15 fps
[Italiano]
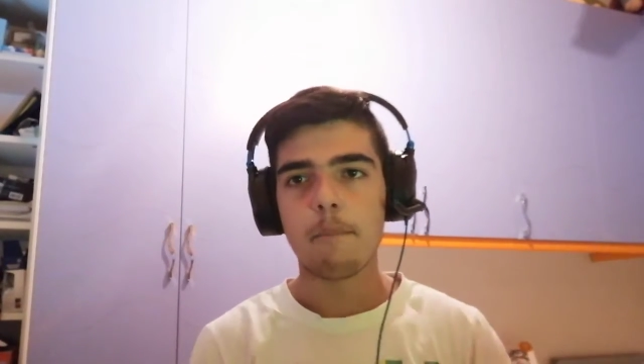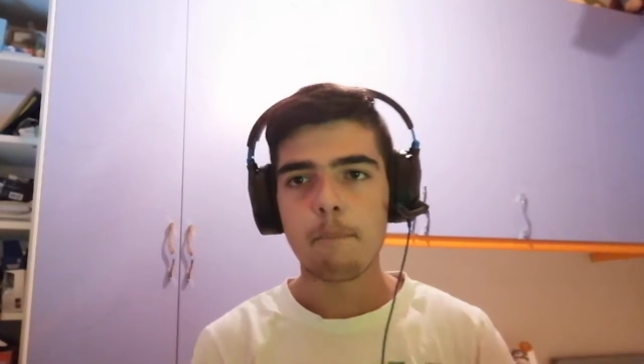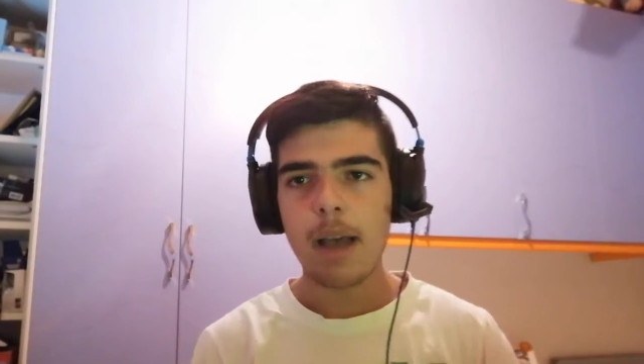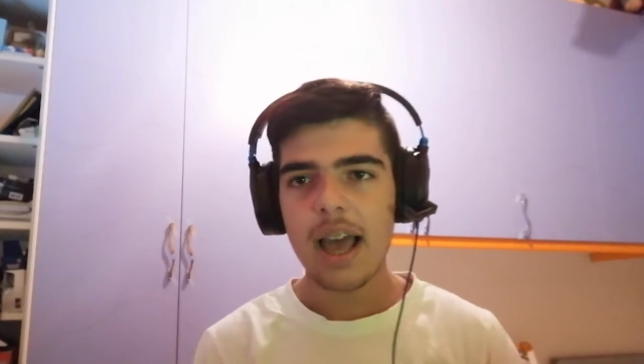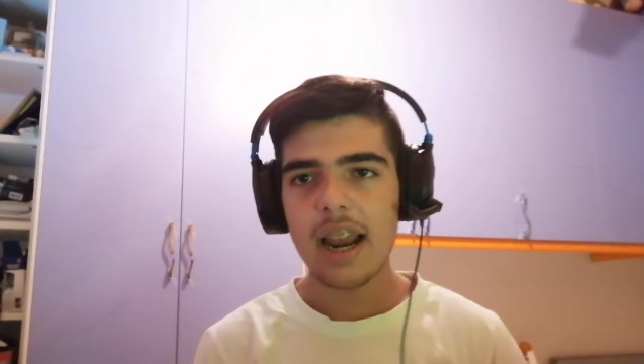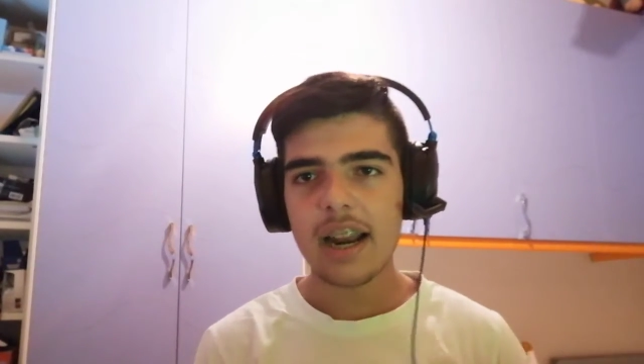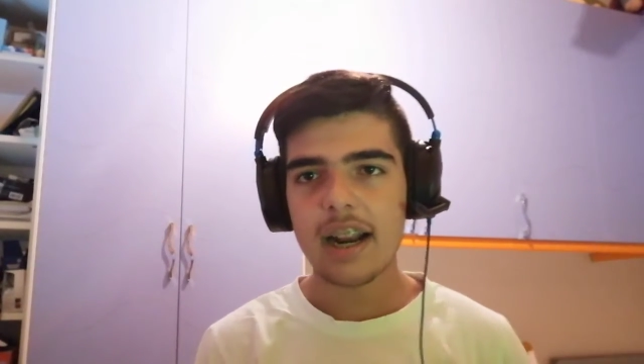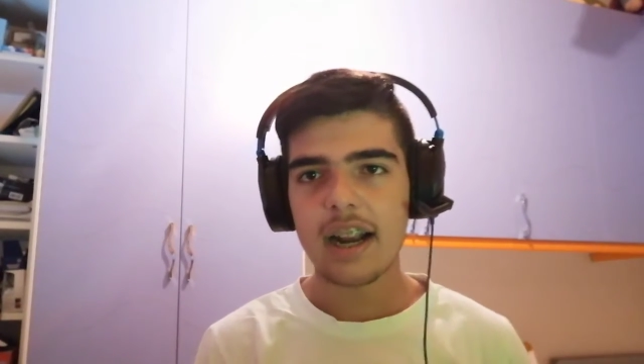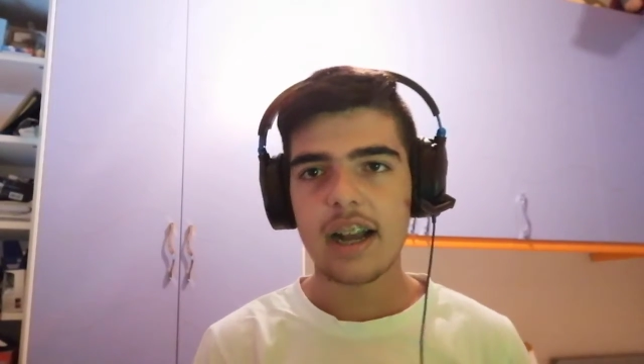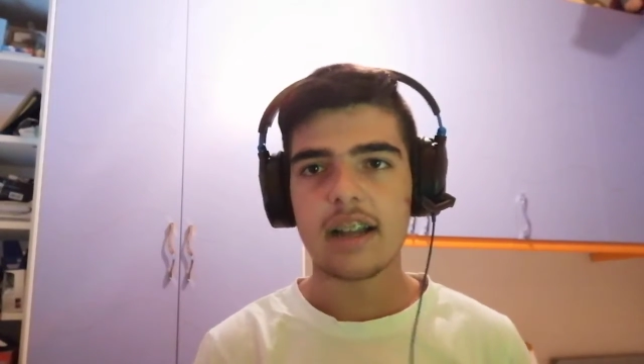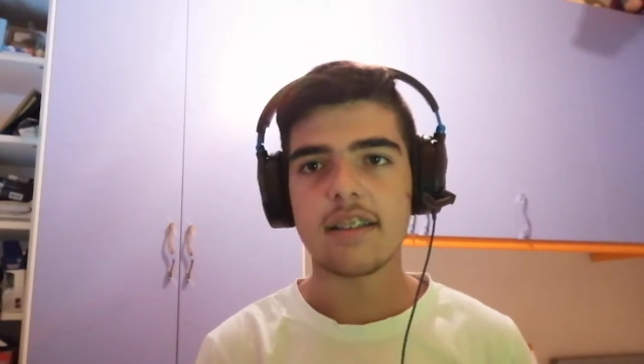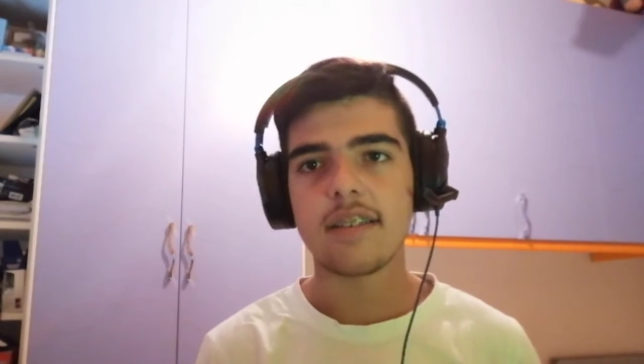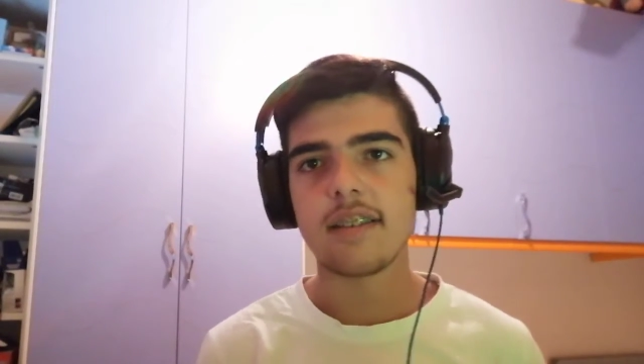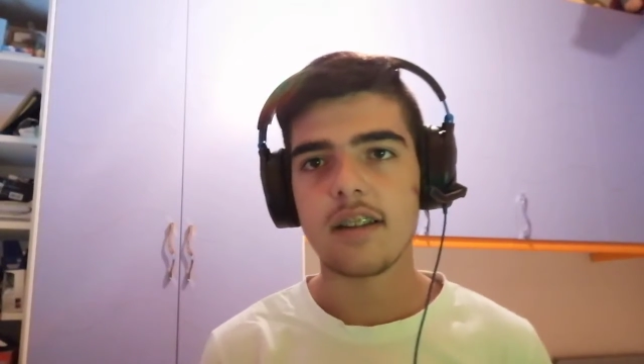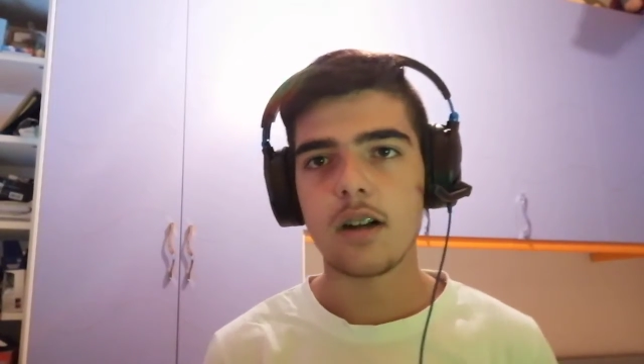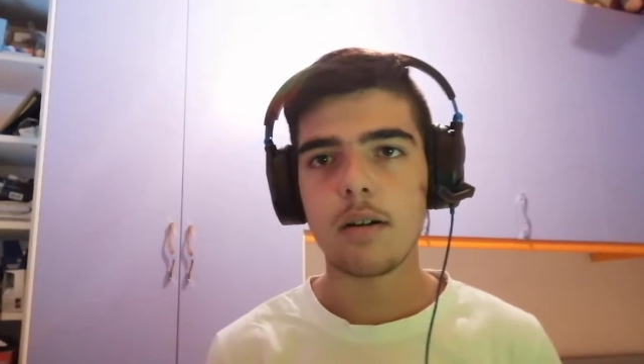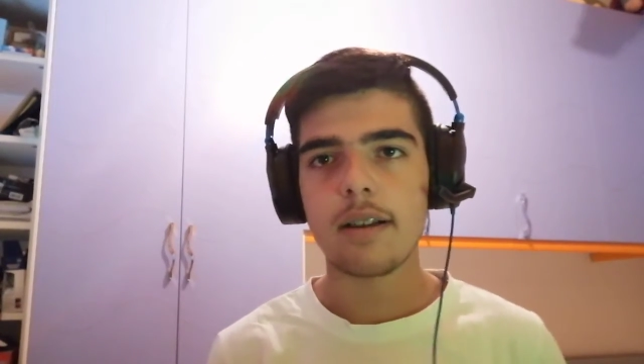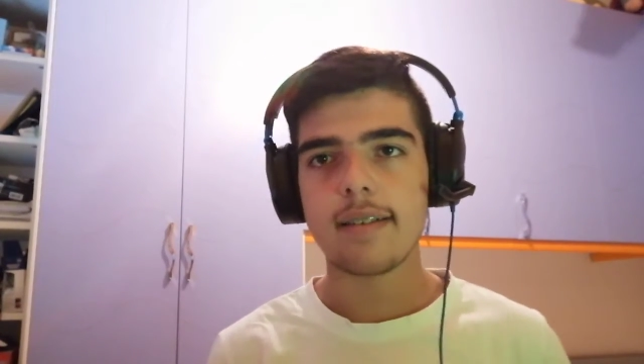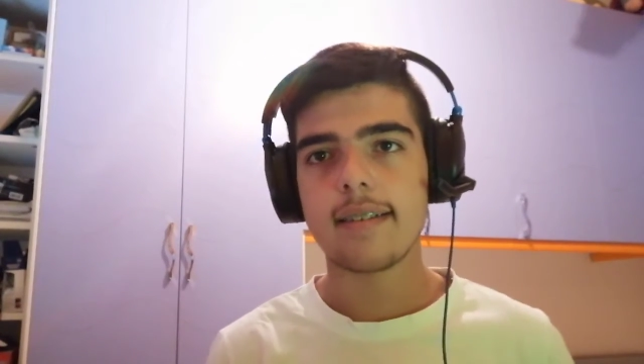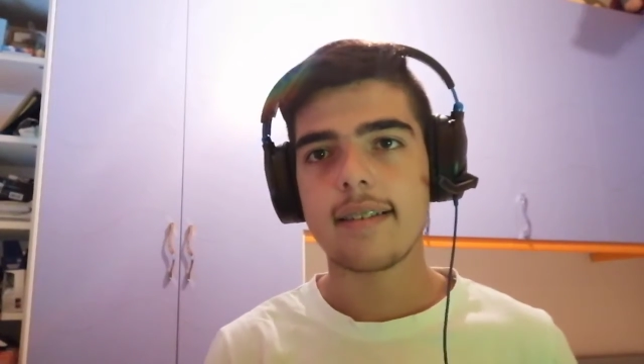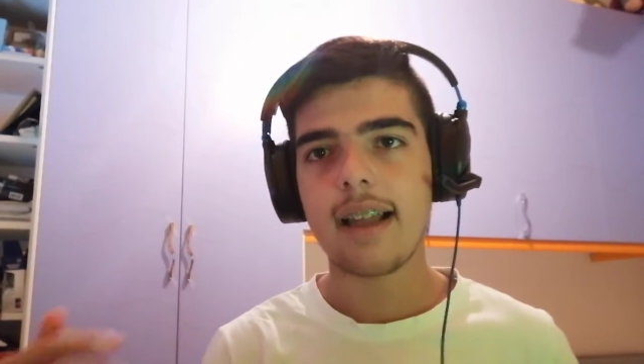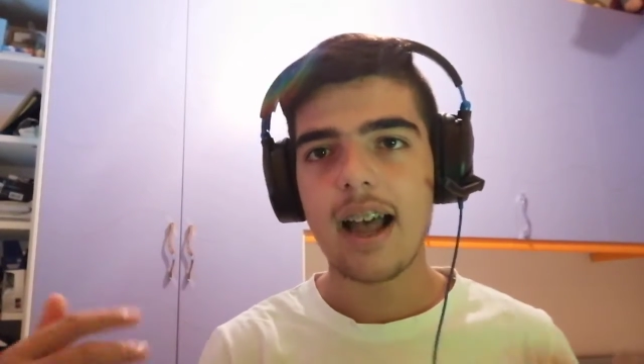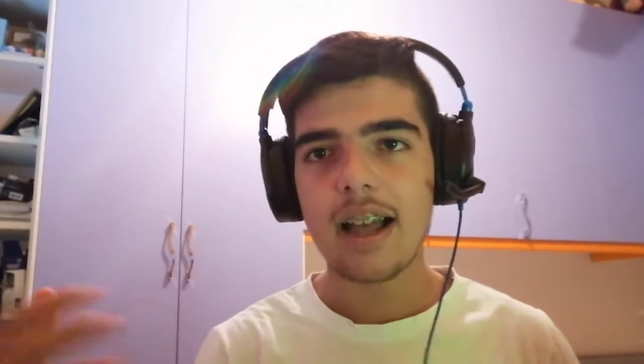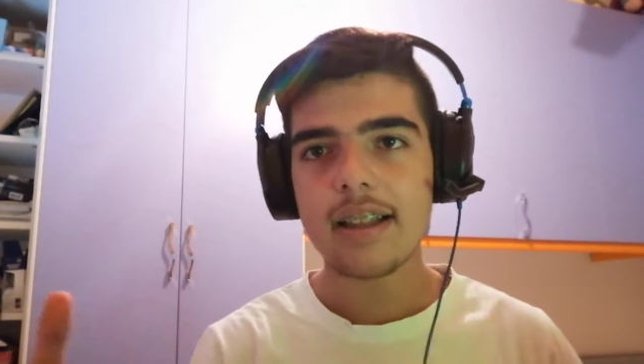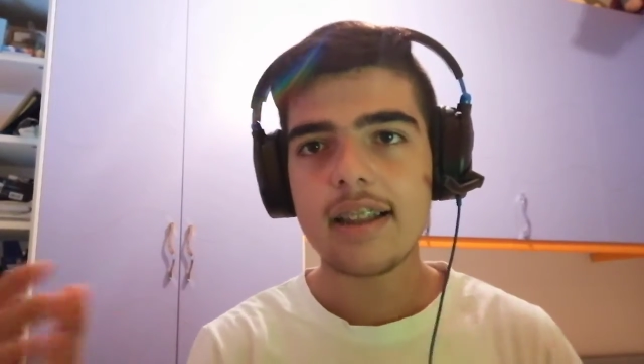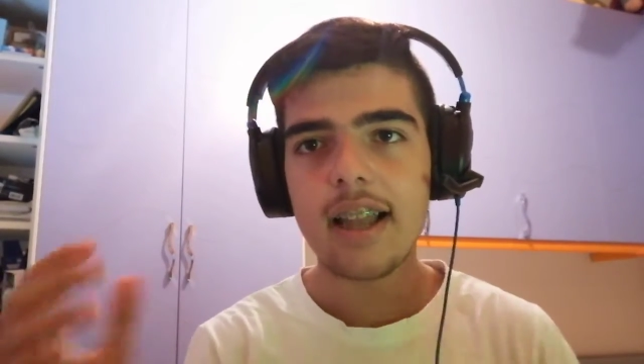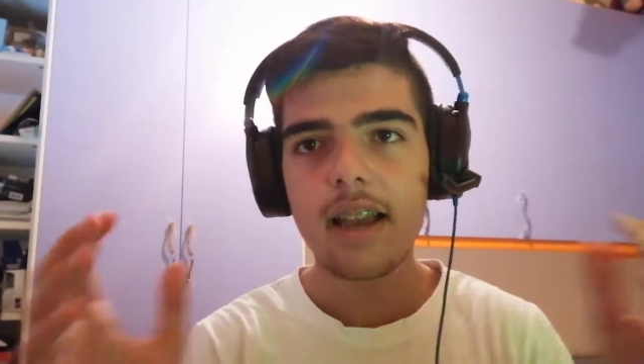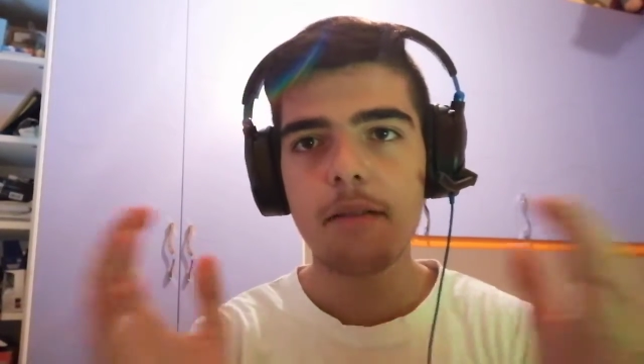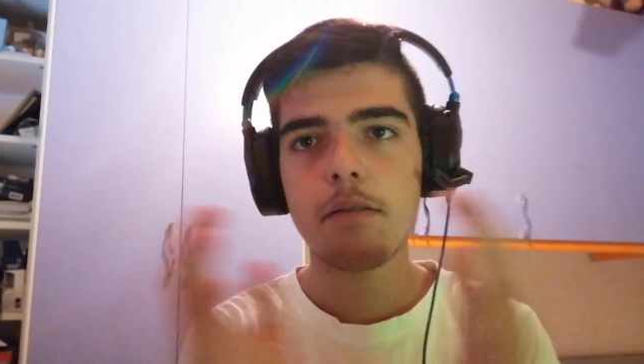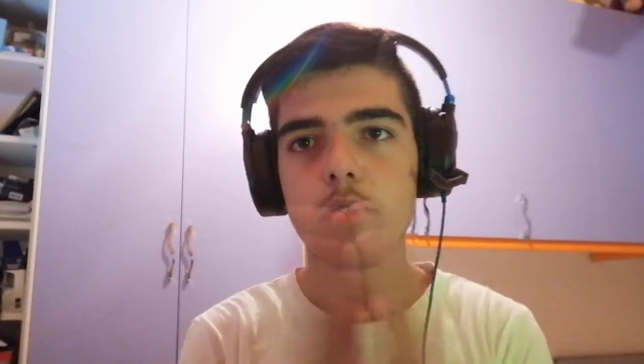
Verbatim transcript: Bella ragazzi, come state?